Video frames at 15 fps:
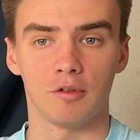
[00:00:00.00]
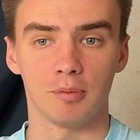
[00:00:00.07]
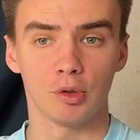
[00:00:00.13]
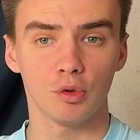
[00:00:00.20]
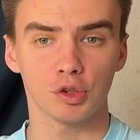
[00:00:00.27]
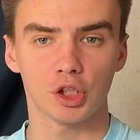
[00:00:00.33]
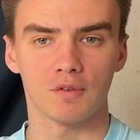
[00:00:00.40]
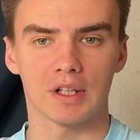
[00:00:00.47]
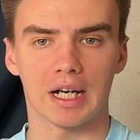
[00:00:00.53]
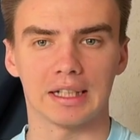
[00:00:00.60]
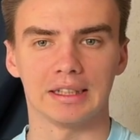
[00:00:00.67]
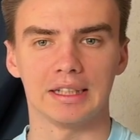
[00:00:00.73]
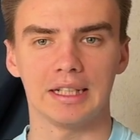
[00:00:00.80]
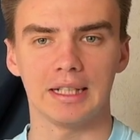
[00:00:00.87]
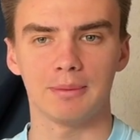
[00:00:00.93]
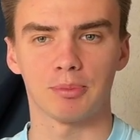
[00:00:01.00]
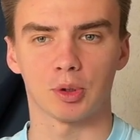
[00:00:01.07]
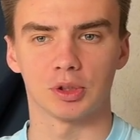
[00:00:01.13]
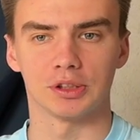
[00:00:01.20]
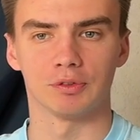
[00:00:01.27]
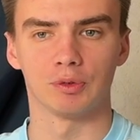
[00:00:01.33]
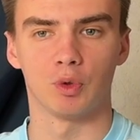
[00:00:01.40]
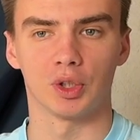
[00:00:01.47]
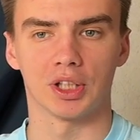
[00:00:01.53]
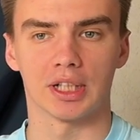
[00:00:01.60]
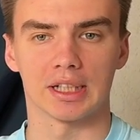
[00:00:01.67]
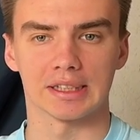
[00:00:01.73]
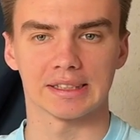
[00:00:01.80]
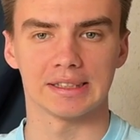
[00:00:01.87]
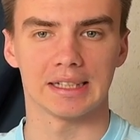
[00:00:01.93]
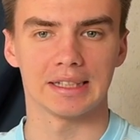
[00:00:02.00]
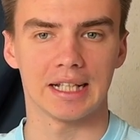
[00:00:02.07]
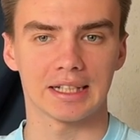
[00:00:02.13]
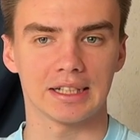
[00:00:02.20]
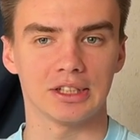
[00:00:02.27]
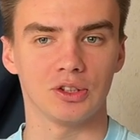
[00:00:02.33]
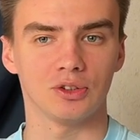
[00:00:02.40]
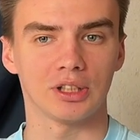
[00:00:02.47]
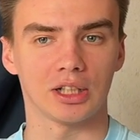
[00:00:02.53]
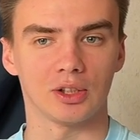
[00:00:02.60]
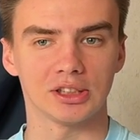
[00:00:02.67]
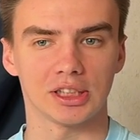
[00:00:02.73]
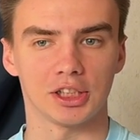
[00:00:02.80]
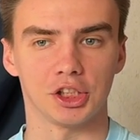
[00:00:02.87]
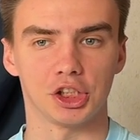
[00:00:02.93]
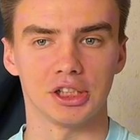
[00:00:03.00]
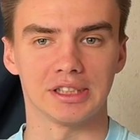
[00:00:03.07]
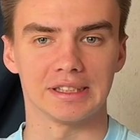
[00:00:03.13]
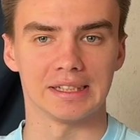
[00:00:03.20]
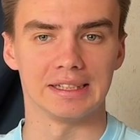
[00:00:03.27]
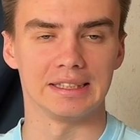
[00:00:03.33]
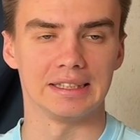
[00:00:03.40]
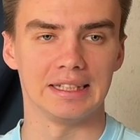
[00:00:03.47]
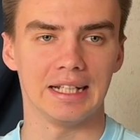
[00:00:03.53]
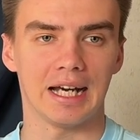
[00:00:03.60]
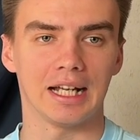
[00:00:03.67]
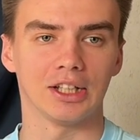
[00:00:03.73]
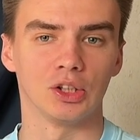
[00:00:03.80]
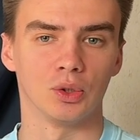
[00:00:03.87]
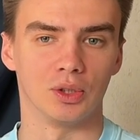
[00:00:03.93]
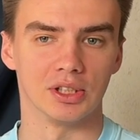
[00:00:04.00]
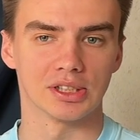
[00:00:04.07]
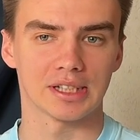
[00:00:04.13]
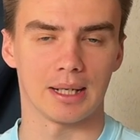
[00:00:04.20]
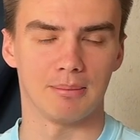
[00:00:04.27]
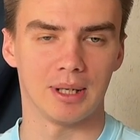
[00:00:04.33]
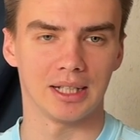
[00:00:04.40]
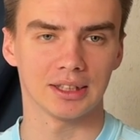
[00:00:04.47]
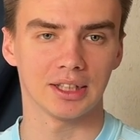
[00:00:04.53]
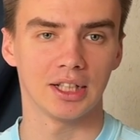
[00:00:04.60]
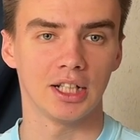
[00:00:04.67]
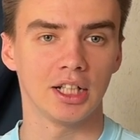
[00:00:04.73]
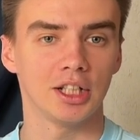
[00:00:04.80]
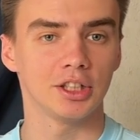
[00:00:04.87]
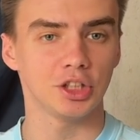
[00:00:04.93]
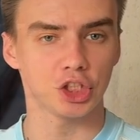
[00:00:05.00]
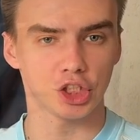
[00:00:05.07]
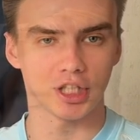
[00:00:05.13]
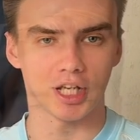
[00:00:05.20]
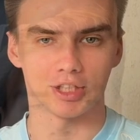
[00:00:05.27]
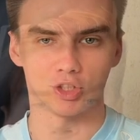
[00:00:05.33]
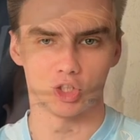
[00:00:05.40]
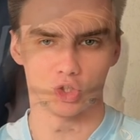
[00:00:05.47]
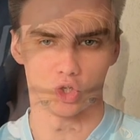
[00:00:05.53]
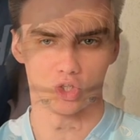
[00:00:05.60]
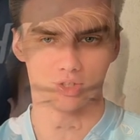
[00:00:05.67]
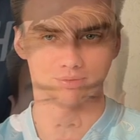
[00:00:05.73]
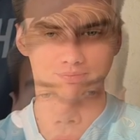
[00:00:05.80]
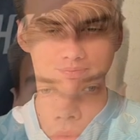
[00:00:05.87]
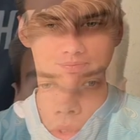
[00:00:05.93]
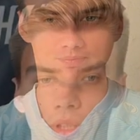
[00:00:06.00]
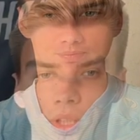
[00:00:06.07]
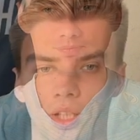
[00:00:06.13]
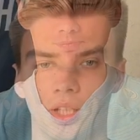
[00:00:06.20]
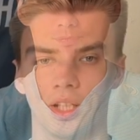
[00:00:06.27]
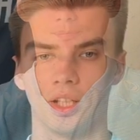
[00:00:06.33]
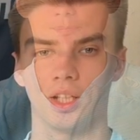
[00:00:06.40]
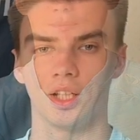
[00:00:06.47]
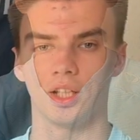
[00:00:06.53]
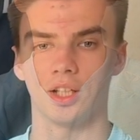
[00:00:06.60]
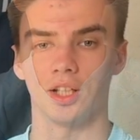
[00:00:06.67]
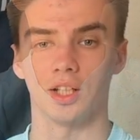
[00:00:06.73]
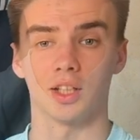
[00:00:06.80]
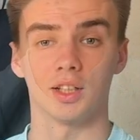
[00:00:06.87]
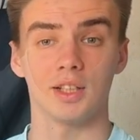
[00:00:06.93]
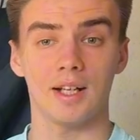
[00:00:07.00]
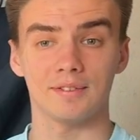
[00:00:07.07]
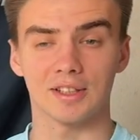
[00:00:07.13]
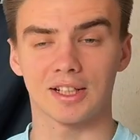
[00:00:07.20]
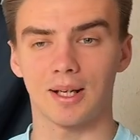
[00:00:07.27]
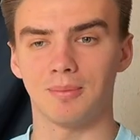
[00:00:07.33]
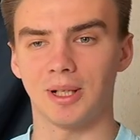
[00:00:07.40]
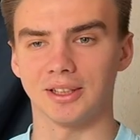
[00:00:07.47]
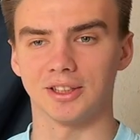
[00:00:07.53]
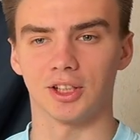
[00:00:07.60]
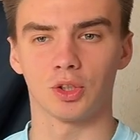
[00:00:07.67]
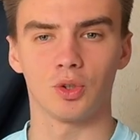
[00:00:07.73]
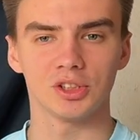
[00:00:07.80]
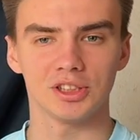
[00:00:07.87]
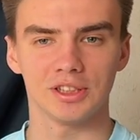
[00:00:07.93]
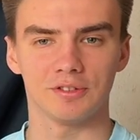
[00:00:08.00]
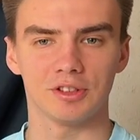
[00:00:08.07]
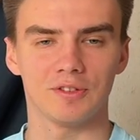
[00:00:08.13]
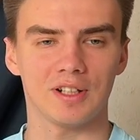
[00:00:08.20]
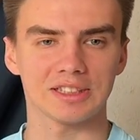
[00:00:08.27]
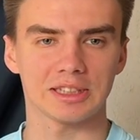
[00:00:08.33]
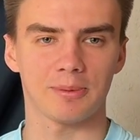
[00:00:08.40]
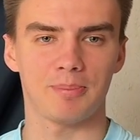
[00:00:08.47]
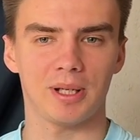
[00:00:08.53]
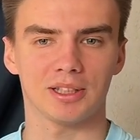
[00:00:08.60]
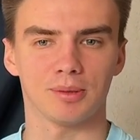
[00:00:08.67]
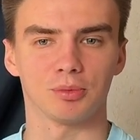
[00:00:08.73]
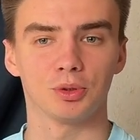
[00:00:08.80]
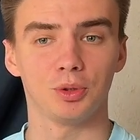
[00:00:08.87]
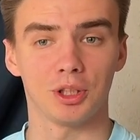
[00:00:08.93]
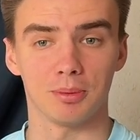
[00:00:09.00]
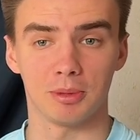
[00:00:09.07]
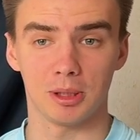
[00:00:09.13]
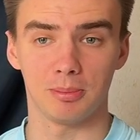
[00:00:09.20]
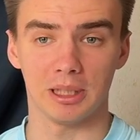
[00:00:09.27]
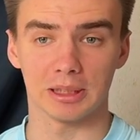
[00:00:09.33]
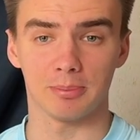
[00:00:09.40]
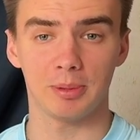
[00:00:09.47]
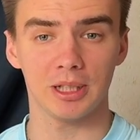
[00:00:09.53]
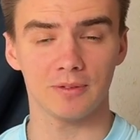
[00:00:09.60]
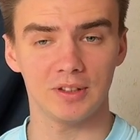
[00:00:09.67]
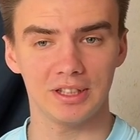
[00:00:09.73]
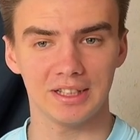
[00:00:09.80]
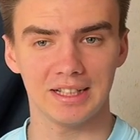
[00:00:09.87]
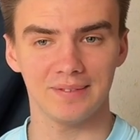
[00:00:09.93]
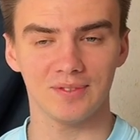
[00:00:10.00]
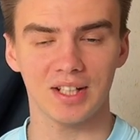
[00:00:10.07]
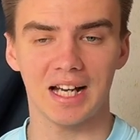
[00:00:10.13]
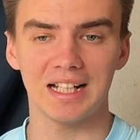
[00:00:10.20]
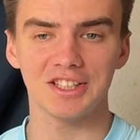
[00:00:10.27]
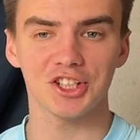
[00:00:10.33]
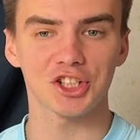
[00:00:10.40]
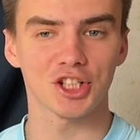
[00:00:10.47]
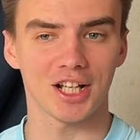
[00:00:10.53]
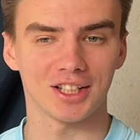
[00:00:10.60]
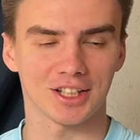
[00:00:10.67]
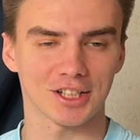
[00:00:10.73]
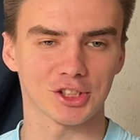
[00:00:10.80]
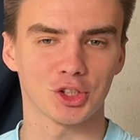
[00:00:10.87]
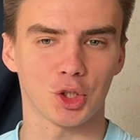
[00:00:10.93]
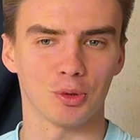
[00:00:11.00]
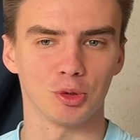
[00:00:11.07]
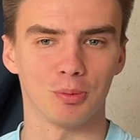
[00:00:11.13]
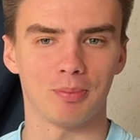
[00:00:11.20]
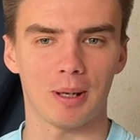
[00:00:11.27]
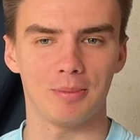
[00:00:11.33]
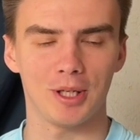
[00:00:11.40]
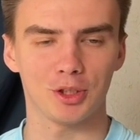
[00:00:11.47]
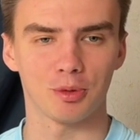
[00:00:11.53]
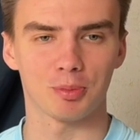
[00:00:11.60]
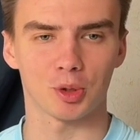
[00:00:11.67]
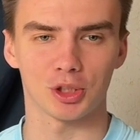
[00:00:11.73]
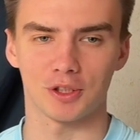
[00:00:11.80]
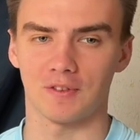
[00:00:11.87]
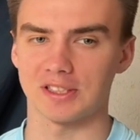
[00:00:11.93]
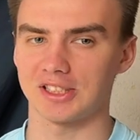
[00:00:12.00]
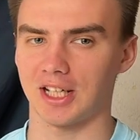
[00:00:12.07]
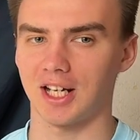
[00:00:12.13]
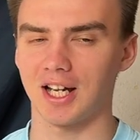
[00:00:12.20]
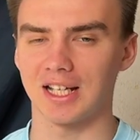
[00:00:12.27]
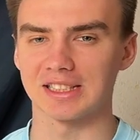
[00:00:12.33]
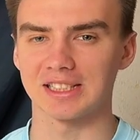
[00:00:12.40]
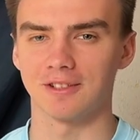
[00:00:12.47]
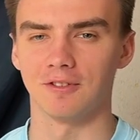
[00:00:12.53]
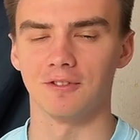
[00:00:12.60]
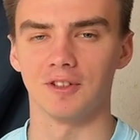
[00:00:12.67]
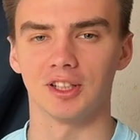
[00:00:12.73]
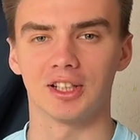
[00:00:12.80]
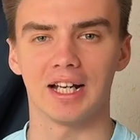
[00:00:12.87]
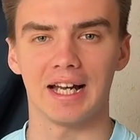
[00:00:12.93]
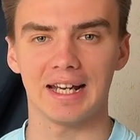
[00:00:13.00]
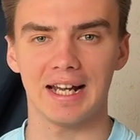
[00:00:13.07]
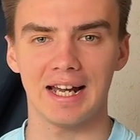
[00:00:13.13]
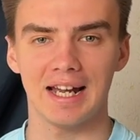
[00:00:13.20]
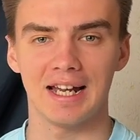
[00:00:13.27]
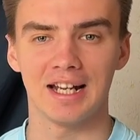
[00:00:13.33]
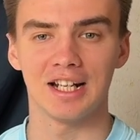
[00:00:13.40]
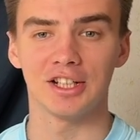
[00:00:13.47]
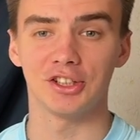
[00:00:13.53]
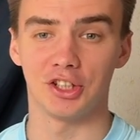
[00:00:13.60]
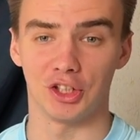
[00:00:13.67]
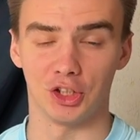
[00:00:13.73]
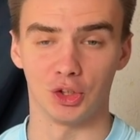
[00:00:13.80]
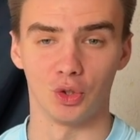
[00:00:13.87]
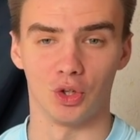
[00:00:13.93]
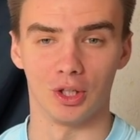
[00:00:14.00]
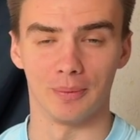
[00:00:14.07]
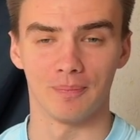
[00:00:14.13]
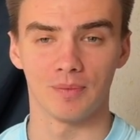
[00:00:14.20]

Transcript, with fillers: минувшие выходные против двойки Краснодара не удалось отличиться ни одной из команд, ничья 0-0. Главная команда Родины в 25-м туре МЛБ от первой лиги одержала разгромную победу против астраханского Волгаря 3-0.